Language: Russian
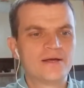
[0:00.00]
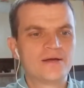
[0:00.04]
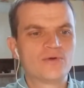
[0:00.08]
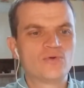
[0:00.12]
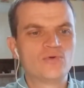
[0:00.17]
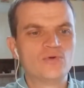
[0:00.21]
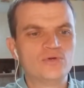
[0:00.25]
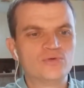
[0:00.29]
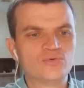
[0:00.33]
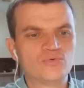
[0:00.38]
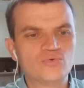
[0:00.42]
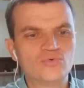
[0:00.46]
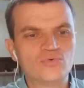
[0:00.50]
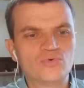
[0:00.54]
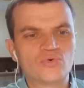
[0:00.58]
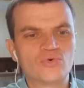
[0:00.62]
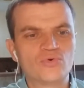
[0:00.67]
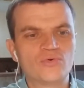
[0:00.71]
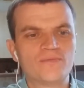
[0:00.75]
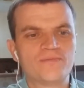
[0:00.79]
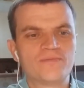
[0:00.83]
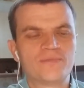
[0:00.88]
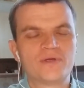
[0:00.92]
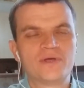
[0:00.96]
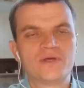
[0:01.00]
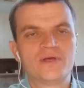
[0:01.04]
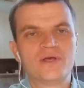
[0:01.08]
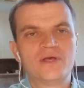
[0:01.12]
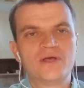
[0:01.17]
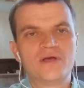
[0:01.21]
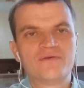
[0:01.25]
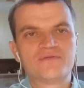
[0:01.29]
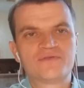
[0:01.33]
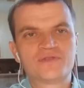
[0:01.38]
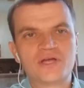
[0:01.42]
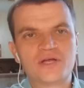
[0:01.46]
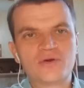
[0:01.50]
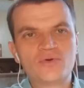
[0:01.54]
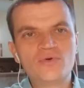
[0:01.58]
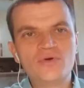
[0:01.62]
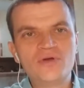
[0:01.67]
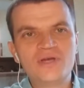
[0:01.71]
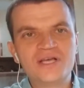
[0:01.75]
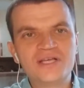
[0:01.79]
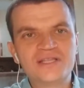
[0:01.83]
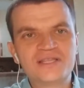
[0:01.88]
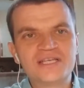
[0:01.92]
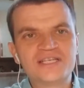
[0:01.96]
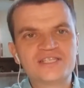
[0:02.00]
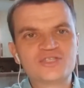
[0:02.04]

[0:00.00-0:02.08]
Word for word: культуру. Второе – это